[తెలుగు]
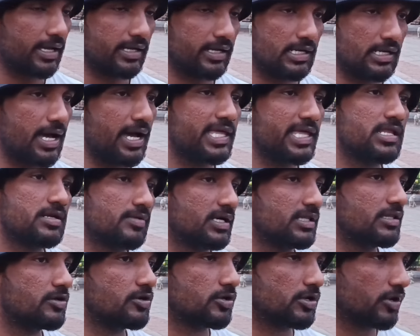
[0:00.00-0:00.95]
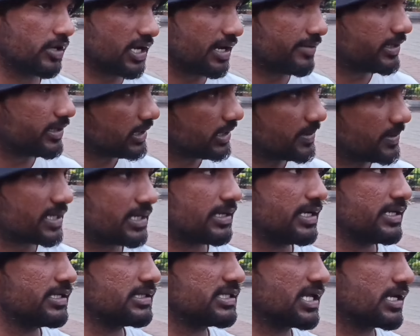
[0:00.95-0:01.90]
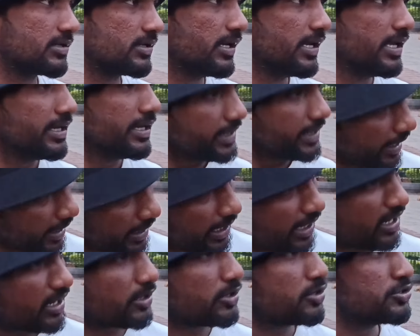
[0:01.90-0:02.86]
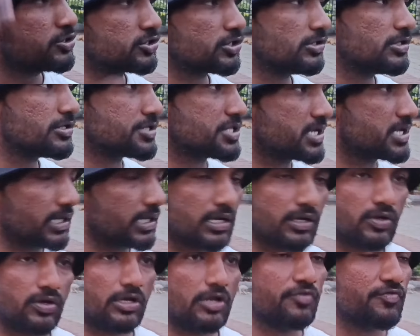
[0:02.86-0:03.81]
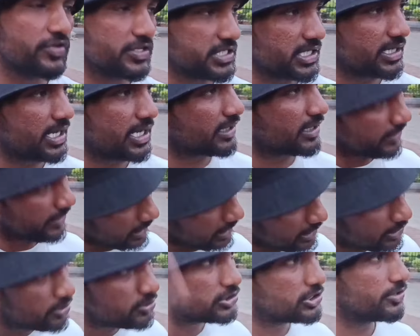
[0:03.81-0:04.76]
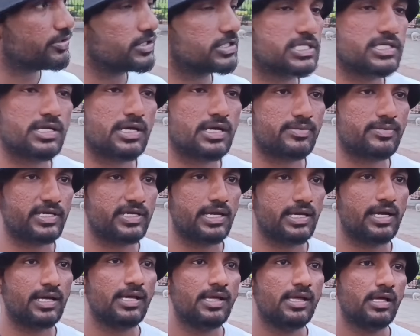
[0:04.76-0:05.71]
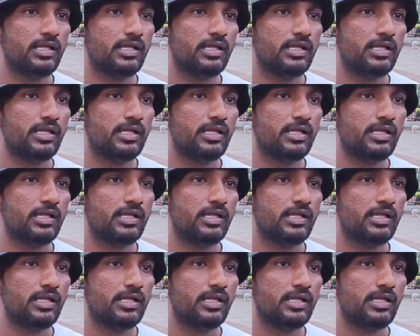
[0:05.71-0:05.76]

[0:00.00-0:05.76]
ఇట్లా హైదరాబాద్ లో ఉంటున్నాం కాబట్టి మనం అడుగుతారు ఎక్కడెక్కడ నుంచో శ్రీకాకుళం విజయనగరం ఎక్కడి నుంచో వచ్చినారు భయ్య